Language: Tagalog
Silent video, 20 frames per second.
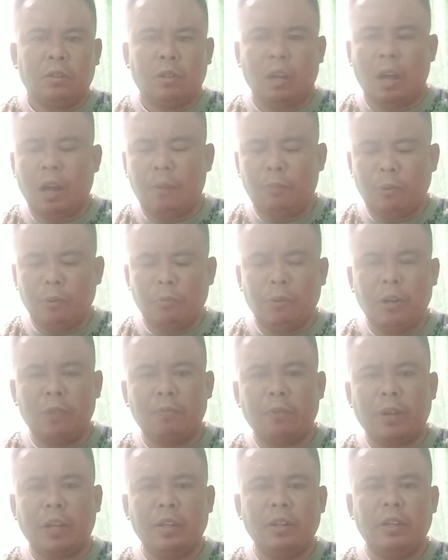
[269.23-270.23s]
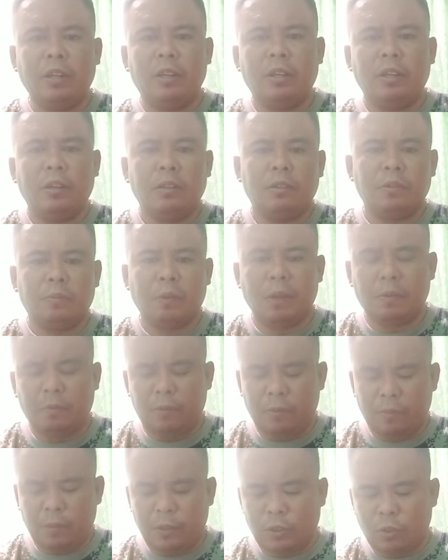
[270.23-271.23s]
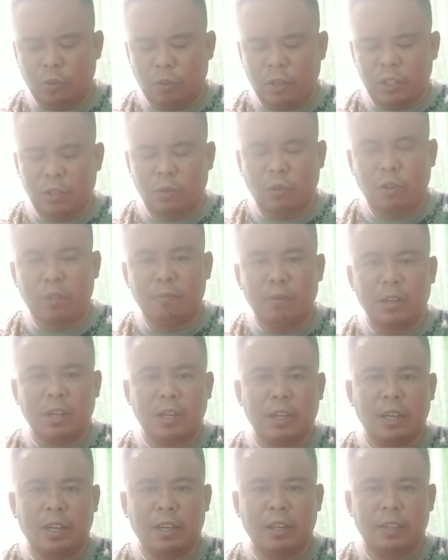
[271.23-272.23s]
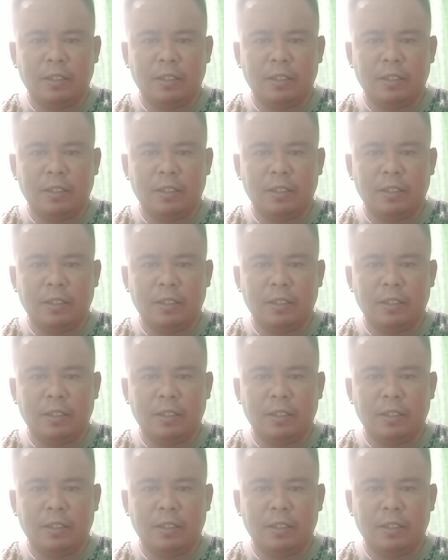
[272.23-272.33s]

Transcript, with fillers: Kahapon pala yung Friday. sorry, sorry mga